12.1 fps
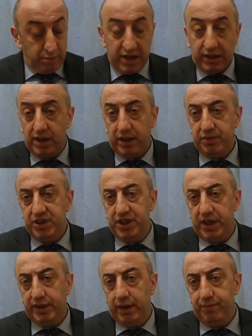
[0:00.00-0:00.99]
Bekledik biz
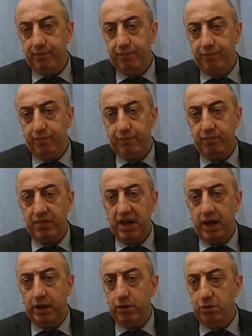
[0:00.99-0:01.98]
dışarıda.
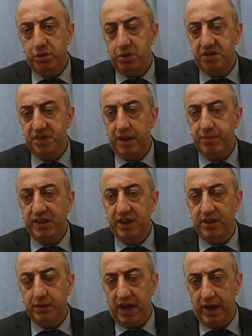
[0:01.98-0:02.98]
Yani 3-4 saat bekledik.